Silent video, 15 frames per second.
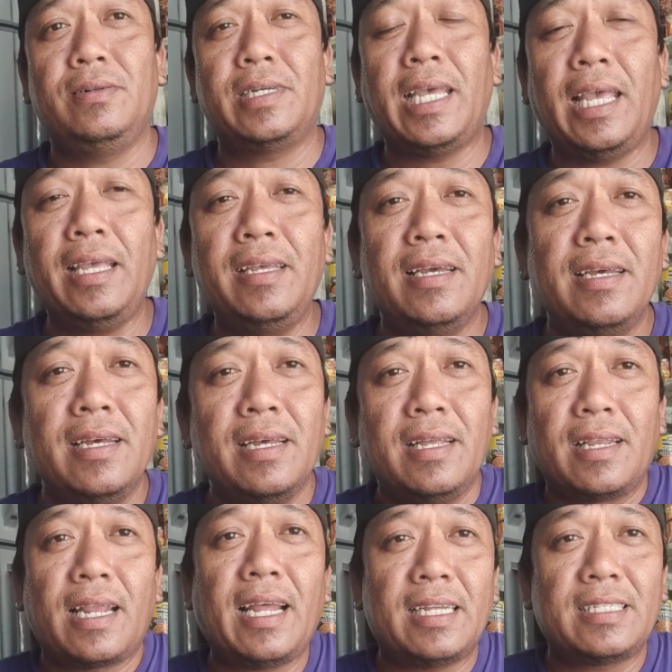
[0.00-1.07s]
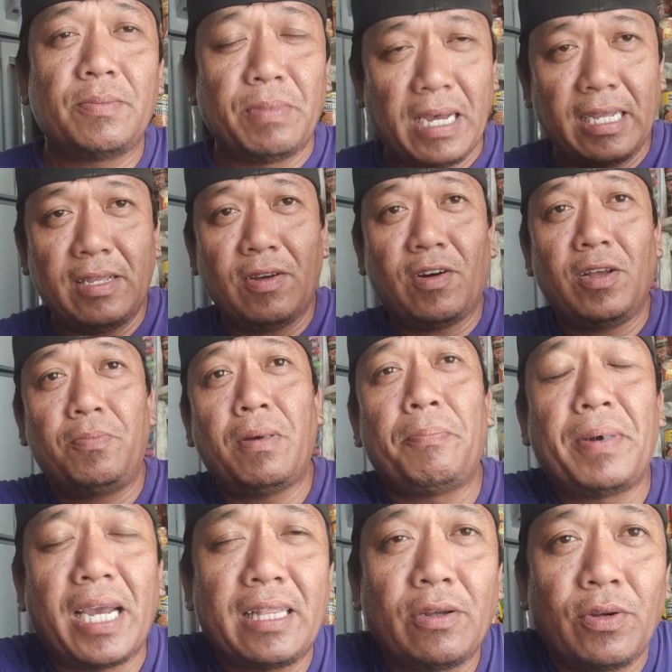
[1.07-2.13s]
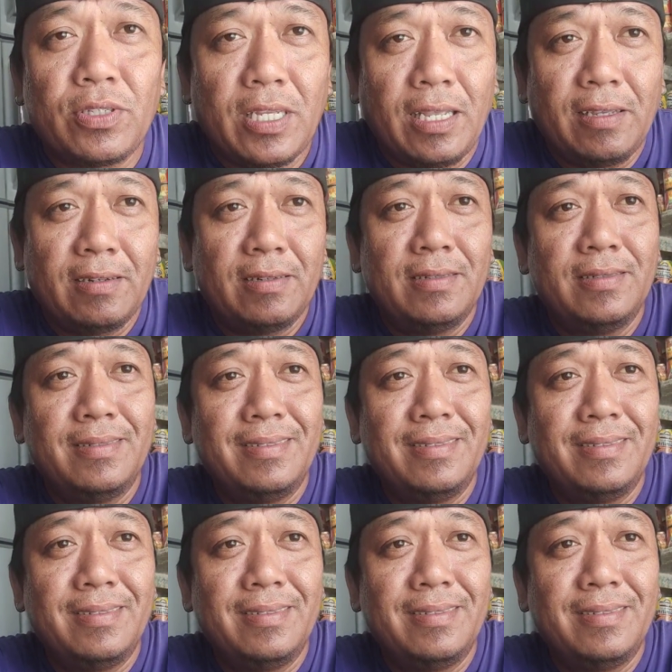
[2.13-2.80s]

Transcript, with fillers: Okay? Tara, samahan nyo ako, at ipapakita ko sa inyo.